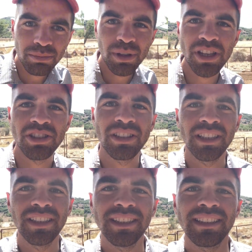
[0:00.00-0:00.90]
5
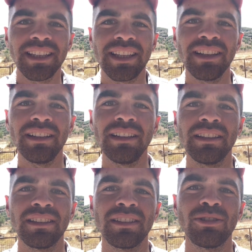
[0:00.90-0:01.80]
tane teke aldı.
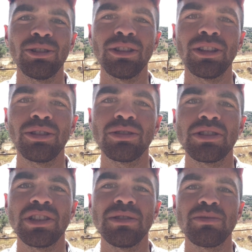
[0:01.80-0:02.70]
Bunları
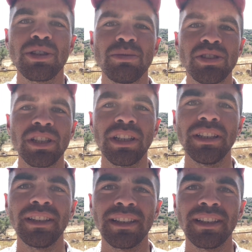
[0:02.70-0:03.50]
göstereceğim. Çeviş teke.